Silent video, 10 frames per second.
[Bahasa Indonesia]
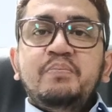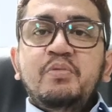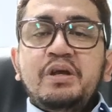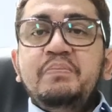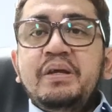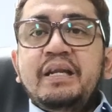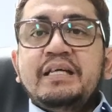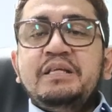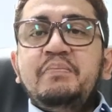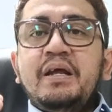Mungkin pingin
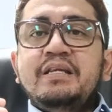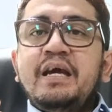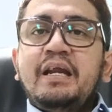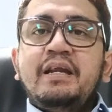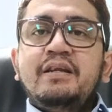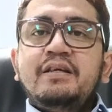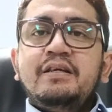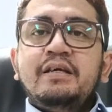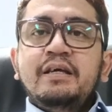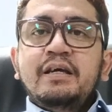ngasih pelajaran
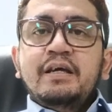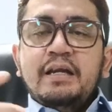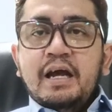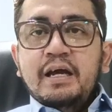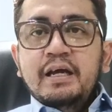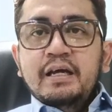ya. Nah,